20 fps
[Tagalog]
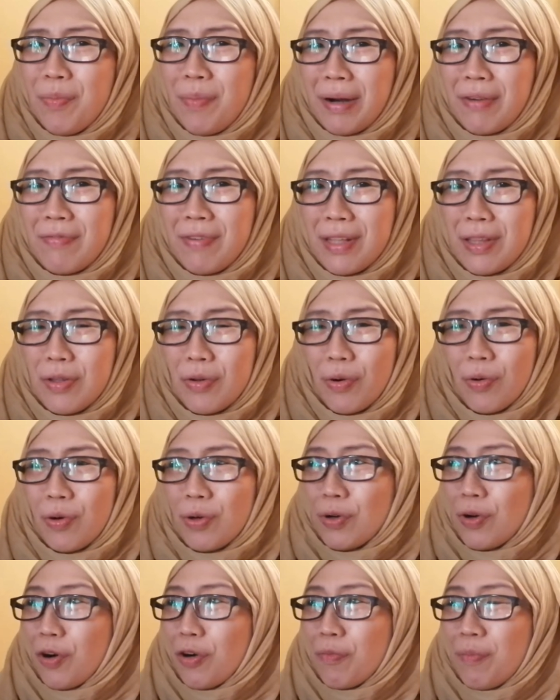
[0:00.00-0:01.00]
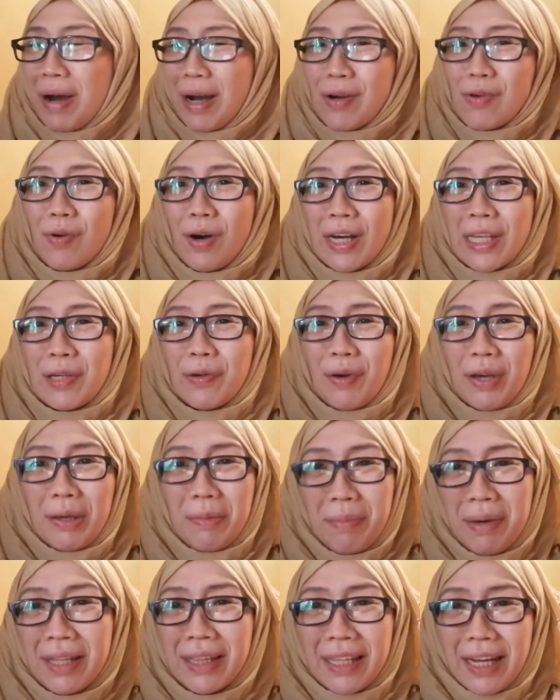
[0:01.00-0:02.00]
mag-video call or bago kanyong
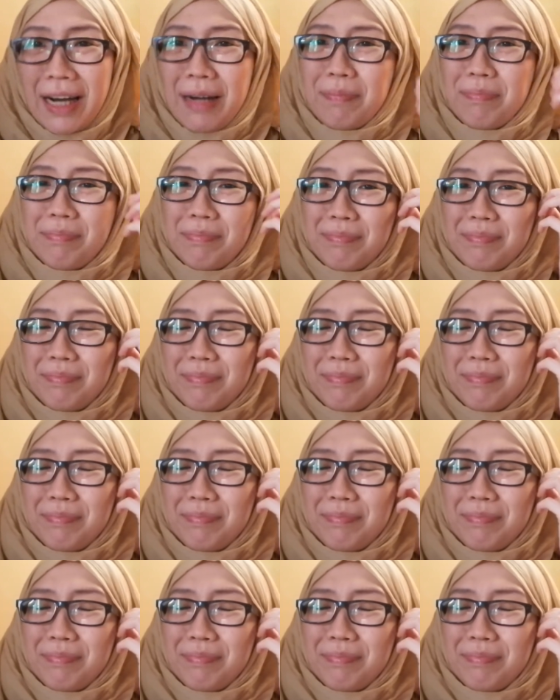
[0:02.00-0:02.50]
i-meet up,